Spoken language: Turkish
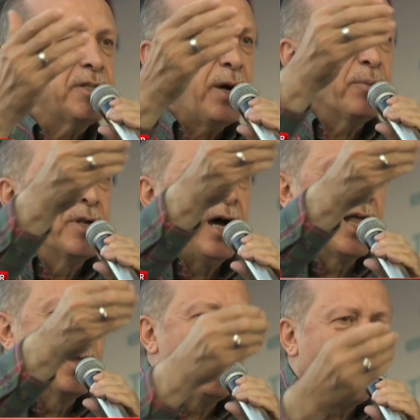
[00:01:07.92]
Kitabını
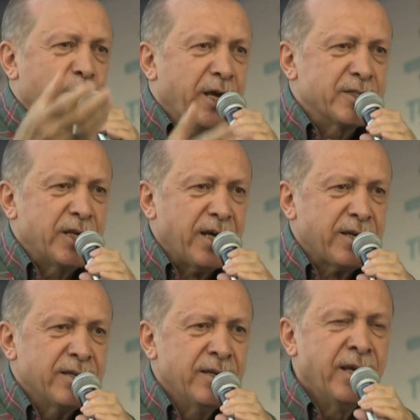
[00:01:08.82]
alıp
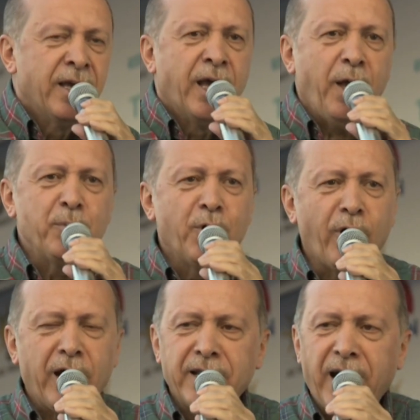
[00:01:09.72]
okuyacak hem
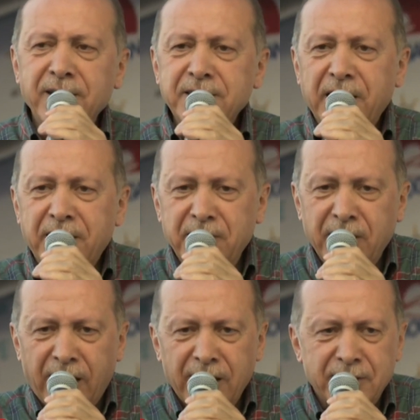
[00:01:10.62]
de oradan
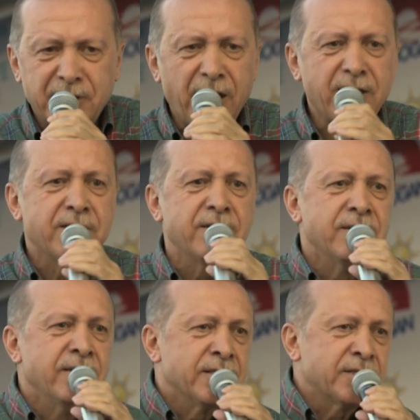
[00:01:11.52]
kekini alacak,
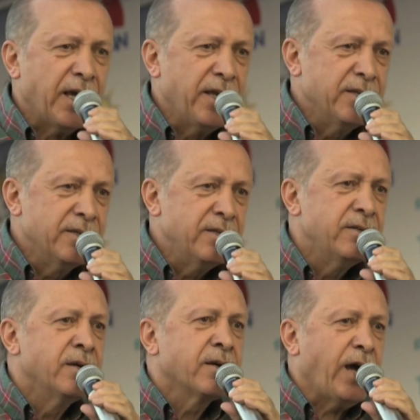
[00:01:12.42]

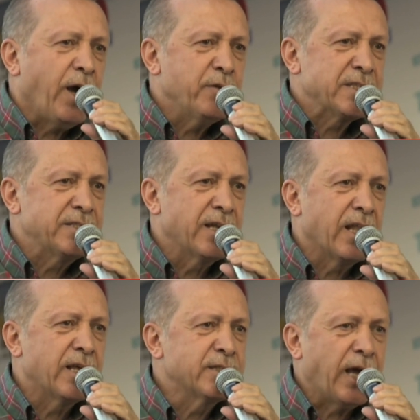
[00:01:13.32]
çayını,
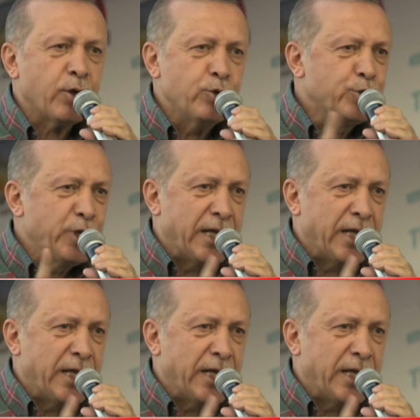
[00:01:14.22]
kahvesini alacak